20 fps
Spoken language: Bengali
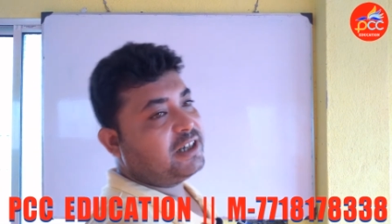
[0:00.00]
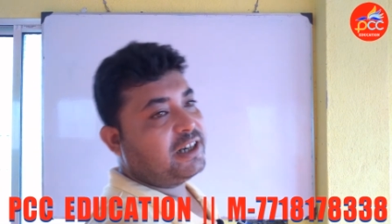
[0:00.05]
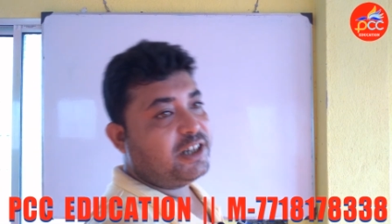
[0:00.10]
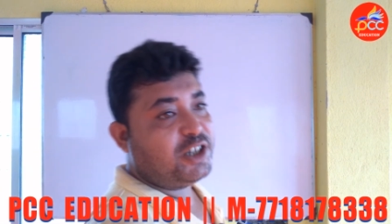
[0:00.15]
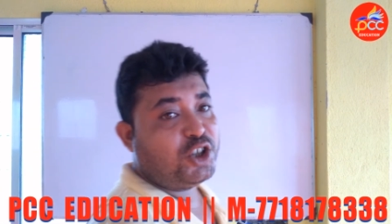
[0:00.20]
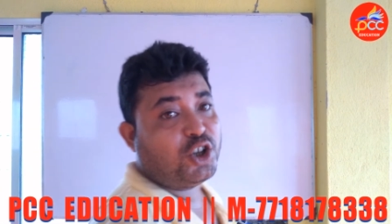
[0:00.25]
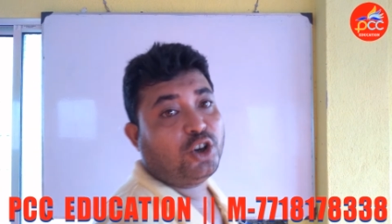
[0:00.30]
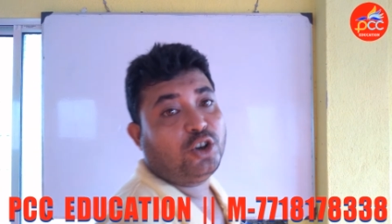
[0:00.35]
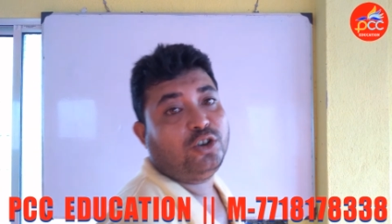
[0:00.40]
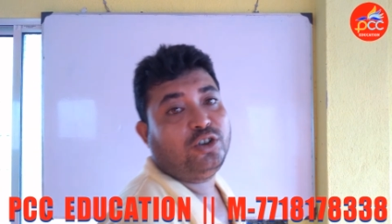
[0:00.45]
জানি
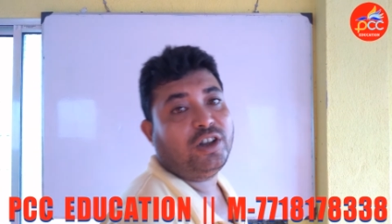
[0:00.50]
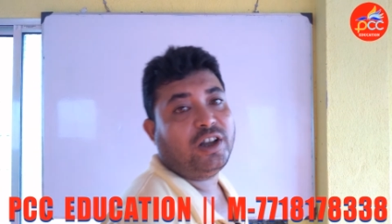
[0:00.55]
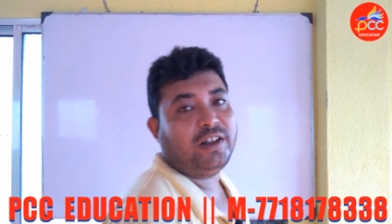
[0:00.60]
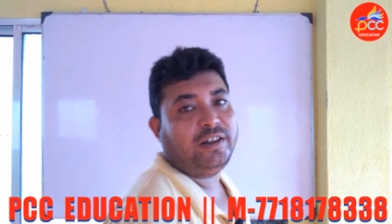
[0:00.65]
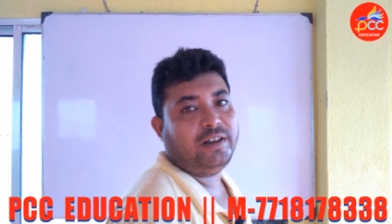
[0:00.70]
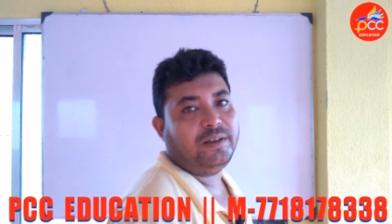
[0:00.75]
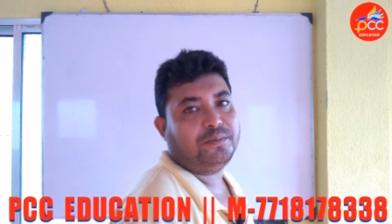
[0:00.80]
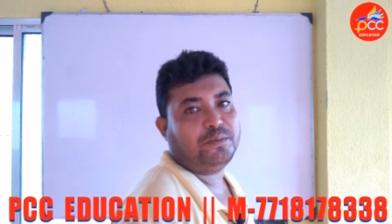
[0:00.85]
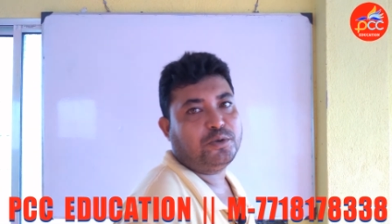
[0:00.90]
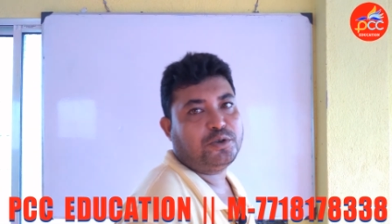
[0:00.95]

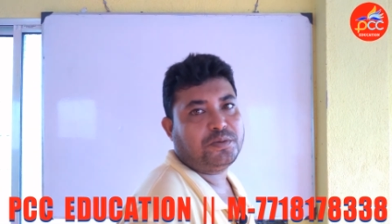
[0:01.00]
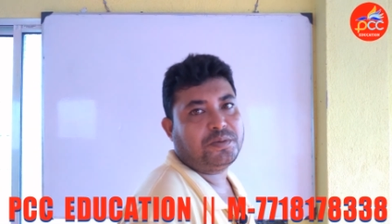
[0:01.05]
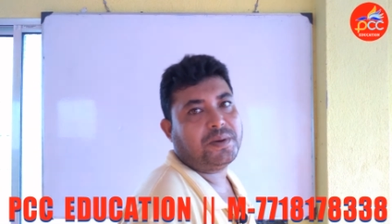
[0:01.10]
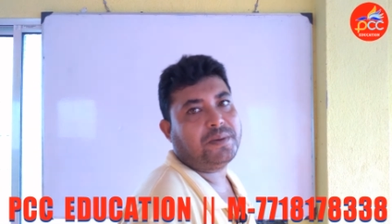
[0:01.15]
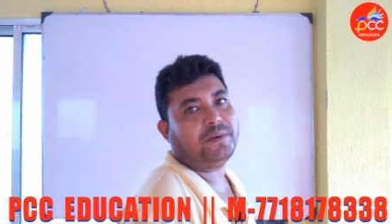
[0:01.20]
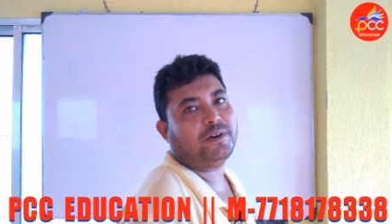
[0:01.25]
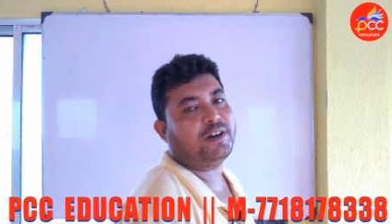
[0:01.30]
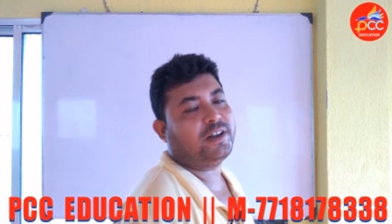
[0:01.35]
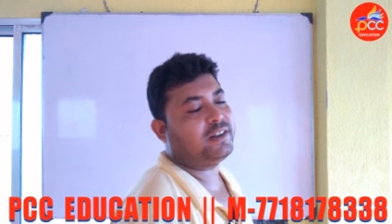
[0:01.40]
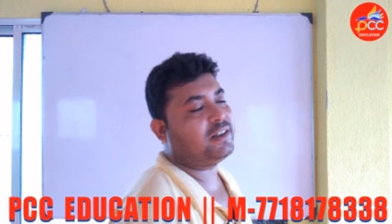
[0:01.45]
ধনধান্যে পুষ্পে
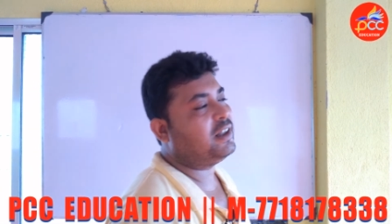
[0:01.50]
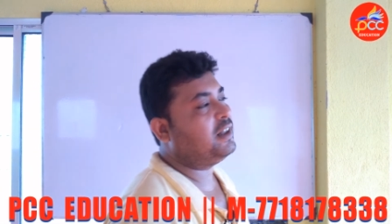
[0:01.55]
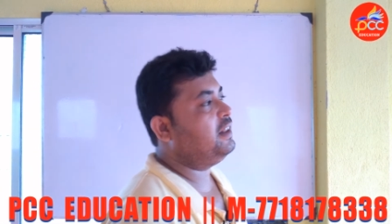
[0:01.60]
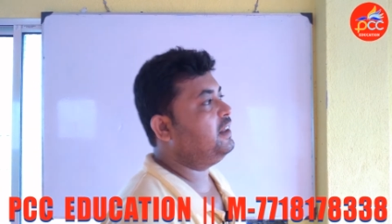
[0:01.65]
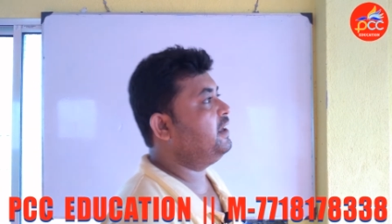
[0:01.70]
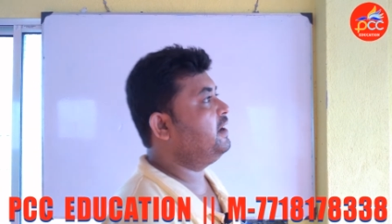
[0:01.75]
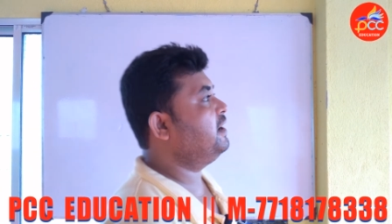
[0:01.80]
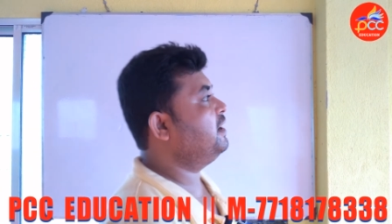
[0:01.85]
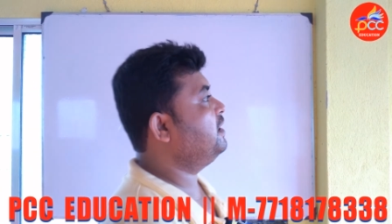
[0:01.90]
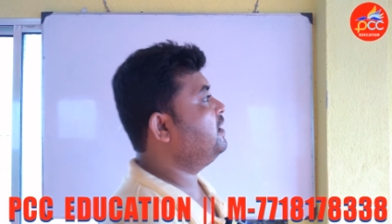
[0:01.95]
ভরা তার
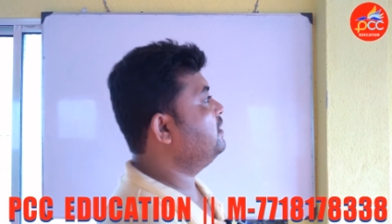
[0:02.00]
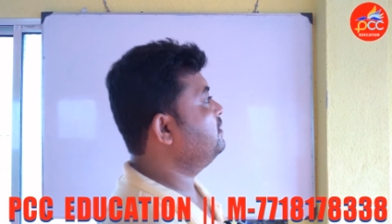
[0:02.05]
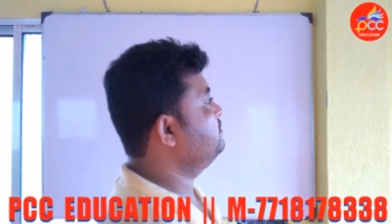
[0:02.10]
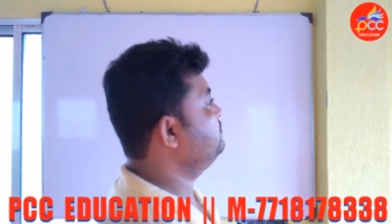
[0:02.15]
লেখা